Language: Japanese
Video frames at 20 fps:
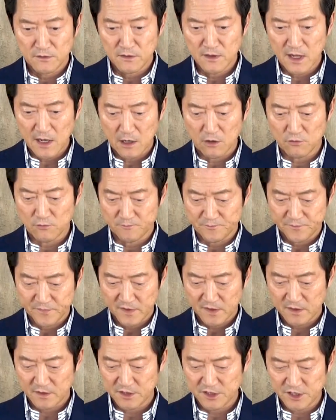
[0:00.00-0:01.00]
now,
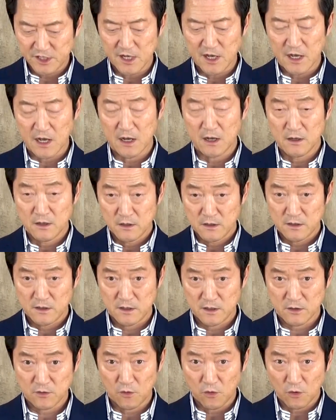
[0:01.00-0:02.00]
here,
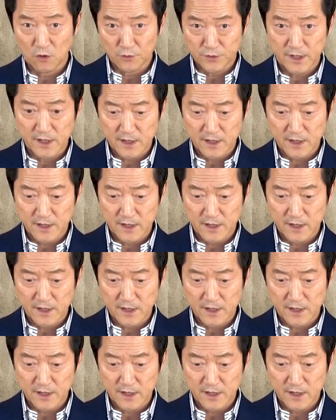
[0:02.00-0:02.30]
えここ